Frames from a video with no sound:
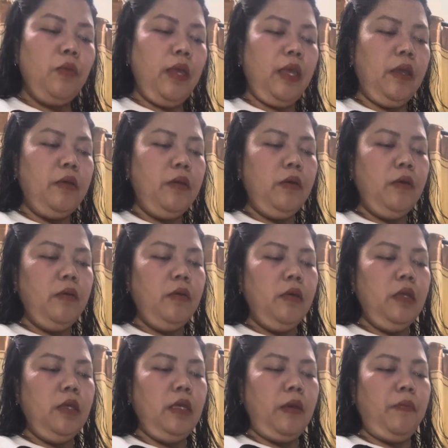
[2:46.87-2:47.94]
eh
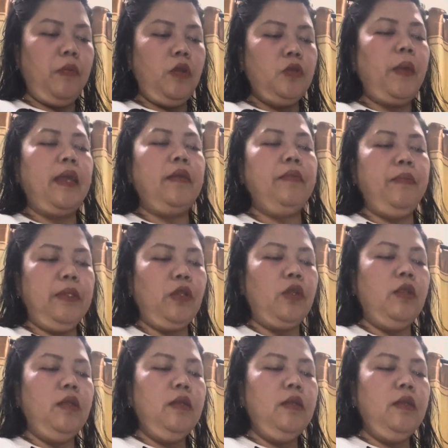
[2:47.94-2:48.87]
ya prospek gitu